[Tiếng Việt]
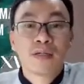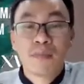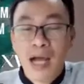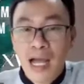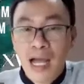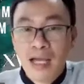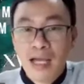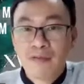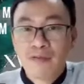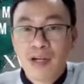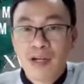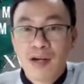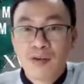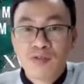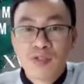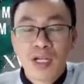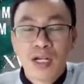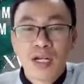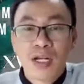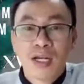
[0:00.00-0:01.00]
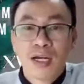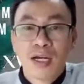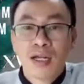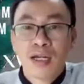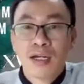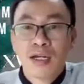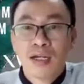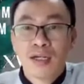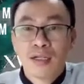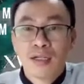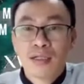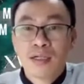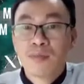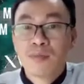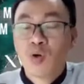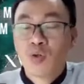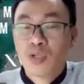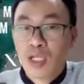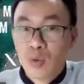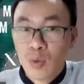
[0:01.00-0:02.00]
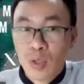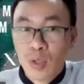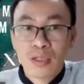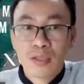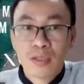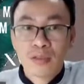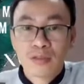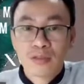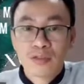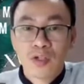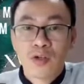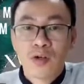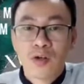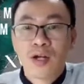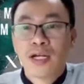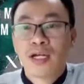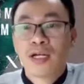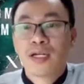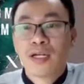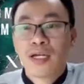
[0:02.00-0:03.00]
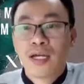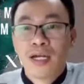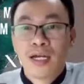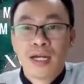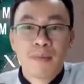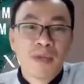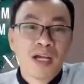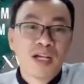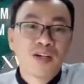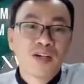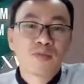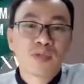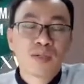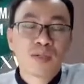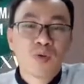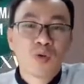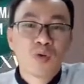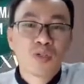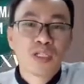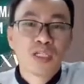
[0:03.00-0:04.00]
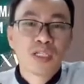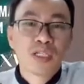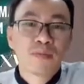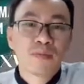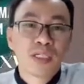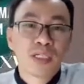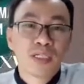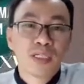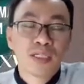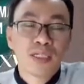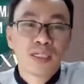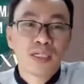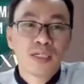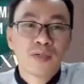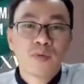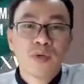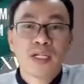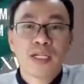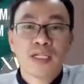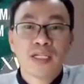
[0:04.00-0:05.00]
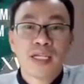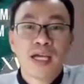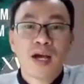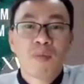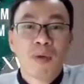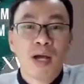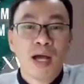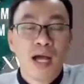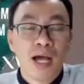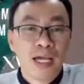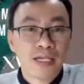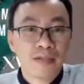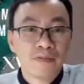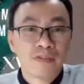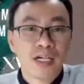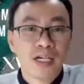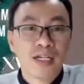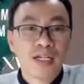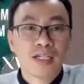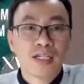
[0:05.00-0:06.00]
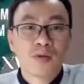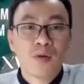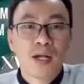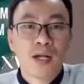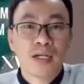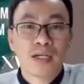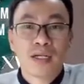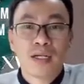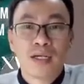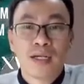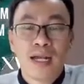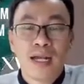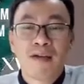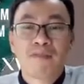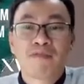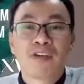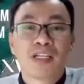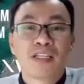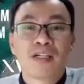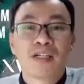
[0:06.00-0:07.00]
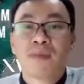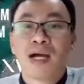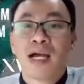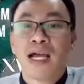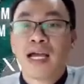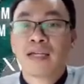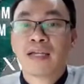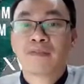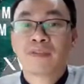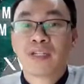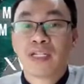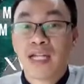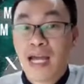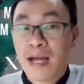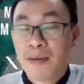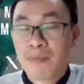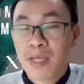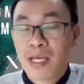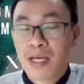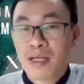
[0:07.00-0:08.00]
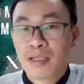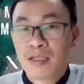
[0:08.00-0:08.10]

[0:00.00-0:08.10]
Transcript: thương mại và cũng rất là là ngưỡng mộ thầy Tuấn do đó là năm 2014 thì mới quyết định đi học ở Anh và liên quan làm về thương mại Anh Việt Nam